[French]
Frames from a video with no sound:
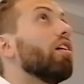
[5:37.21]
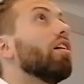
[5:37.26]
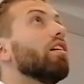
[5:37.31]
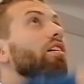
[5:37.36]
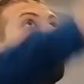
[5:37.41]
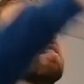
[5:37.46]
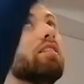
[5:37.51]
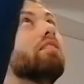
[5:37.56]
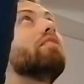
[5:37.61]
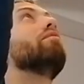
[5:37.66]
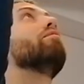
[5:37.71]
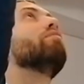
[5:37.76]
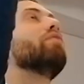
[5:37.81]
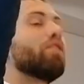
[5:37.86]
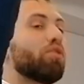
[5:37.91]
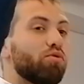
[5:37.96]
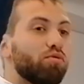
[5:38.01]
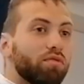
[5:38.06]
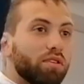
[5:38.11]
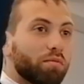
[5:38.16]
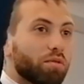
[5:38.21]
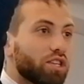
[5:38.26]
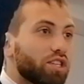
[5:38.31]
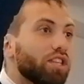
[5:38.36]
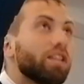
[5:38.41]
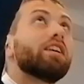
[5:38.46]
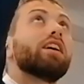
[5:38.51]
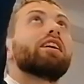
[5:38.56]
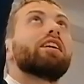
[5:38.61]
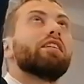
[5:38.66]
voilà, euh, d'un coup,
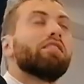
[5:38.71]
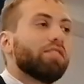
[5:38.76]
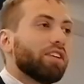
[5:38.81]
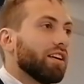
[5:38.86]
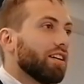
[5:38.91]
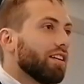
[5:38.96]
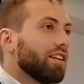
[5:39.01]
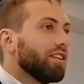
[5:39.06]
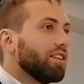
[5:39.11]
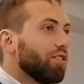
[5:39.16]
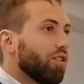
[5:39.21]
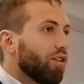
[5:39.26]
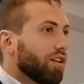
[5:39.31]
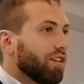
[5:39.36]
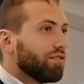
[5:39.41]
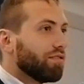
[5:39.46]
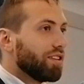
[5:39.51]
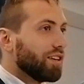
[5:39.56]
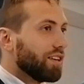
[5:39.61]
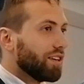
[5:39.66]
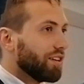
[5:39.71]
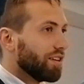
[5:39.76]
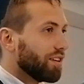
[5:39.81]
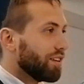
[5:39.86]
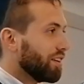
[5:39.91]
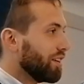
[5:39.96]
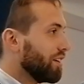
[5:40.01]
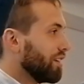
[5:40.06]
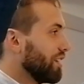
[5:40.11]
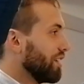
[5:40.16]
imaginez quelqu'un vient là, il enlève les,
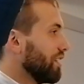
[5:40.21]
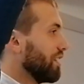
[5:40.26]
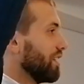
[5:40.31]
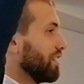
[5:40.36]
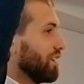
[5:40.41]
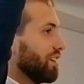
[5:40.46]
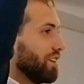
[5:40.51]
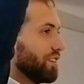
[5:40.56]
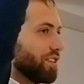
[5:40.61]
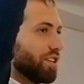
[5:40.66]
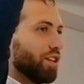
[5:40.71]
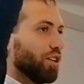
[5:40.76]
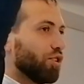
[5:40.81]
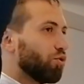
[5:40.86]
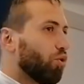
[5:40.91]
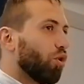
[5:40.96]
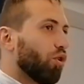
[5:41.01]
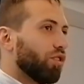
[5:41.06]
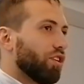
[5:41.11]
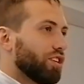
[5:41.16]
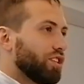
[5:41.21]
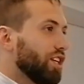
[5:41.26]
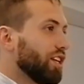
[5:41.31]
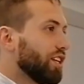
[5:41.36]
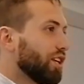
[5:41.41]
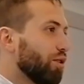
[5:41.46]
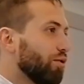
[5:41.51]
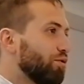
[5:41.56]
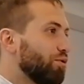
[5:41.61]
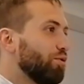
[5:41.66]
euh, c'est des tôles en acier
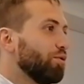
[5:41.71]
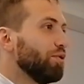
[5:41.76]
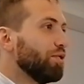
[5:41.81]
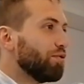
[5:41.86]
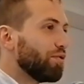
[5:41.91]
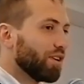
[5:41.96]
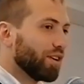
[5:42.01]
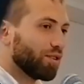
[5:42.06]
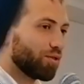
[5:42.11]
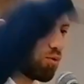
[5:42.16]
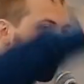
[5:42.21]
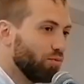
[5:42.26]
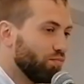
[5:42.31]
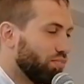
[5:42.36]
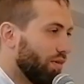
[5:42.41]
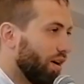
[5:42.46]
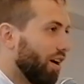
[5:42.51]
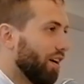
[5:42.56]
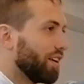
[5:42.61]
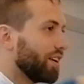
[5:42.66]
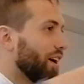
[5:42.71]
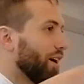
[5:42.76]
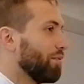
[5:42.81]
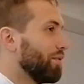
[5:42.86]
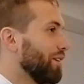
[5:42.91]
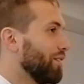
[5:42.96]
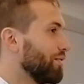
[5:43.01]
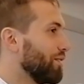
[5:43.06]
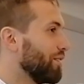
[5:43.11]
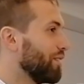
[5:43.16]
qu'il y a au-dessus, il fait un trou, bah, il
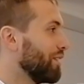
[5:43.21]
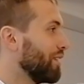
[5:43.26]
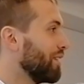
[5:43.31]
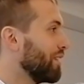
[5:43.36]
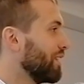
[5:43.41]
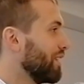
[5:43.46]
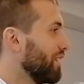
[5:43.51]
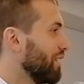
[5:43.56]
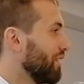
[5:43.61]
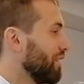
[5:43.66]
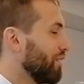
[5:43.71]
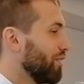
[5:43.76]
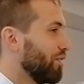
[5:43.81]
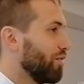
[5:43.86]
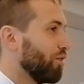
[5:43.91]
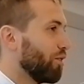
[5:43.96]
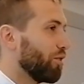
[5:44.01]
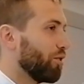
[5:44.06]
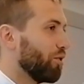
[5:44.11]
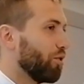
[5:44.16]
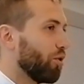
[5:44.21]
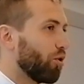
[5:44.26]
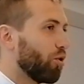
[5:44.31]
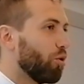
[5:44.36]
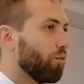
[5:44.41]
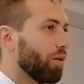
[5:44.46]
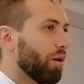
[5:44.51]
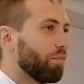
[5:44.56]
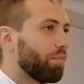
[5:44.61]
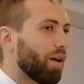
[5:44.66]
ramène euh, leur,
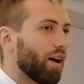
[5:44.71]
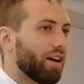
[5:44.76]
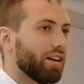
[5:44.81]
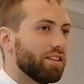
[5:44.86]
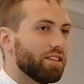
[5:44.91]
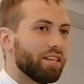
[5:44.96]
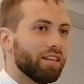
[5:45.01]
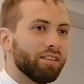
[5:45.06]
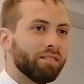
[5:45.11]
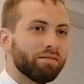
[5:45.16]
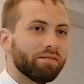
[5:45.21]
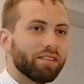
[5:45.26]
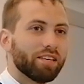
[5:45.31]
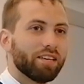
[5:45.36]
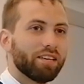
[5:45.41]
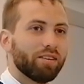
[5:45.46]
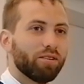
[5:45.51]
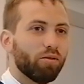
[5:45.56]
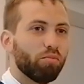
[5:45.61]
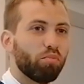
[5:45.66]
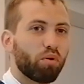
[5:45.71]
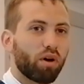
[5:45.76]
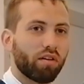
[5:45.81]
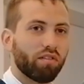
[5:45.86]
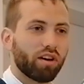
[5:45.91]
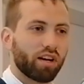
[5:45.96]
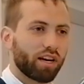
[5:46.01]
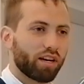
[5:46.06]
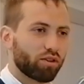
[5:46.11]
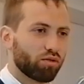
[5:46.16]
copain paralysé. On pourrait
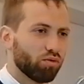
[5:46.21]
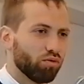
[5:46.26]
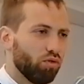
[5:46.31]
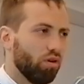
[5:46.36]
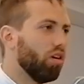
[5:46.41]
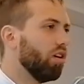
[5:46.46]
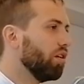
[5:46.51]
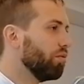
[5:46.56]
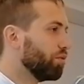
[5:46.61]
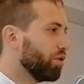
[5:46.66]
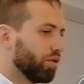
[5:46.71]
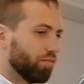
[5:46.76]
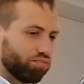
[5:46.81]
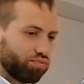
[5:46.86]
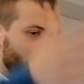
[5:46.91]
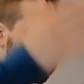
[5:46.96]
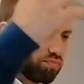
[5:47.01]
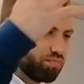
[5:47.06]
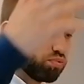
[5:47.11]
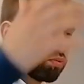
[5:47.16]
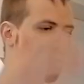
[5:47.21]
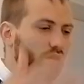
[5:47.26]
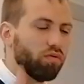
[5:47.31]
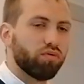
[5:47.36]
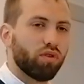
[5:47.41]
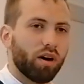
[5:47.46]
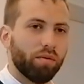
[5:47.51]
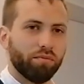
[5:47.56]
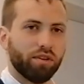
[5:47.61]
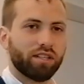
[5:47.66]
avoir la réaction de Ah, mais pourquoi
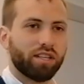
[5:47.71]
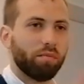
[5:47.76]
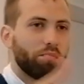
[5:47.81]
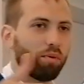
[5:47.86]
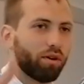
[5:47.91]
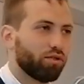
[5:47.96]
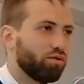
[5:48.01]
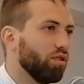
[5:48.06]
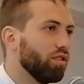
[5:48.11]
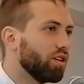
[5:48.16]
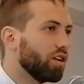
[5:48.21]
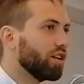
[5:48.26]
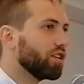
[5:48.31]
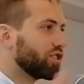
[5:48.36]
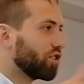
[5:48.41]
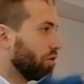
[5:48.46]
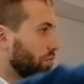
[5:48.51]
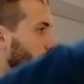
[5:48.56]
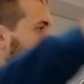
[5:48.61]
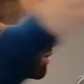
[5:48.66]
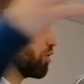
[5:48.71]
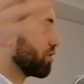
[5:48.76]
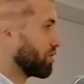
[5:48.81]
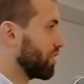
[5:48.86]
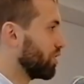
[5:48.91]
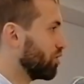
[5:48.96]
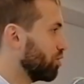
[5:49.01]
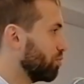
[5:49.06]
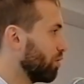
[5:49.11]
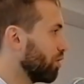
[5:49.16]
vous ramenez cette personne là J'étais en plein
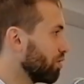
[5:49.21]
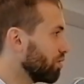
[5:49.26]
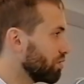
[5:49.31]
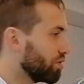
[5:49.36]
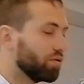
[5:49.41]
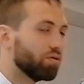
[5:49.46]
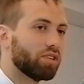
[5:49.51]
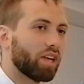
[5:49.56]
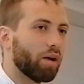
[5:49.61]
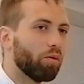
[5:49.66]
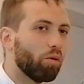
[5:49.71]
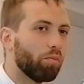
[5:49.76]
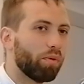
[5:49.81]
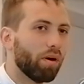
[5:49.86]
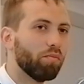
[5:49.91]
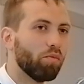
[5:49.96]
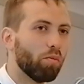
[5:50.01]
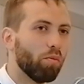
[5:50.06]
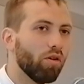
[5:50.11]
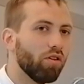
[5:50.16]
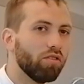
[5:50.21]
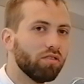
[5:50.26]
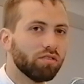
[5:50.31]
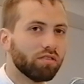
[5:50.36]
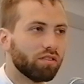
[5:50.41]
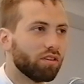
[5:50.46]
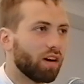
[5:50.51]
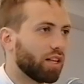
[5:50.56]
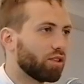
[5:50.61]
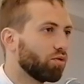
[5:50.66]
enseignement, euh, c'est vraiment pas le
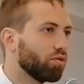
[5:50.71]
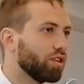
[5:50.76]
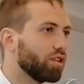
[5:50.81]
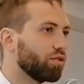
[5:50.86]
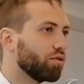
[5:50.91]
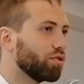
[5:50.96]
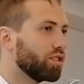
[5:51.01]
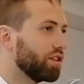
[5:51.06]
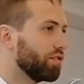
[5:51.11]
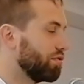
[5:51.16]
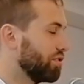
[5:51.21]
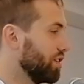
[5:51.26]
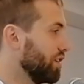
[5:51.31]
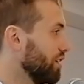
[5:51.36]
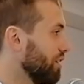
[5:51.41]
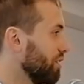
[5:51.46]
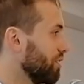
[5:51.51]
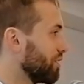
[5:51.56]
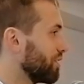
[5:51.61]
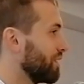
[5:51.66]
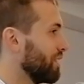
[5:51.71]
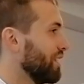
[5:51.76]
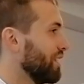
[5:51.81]
moment, euh, attendez que j'ai fini.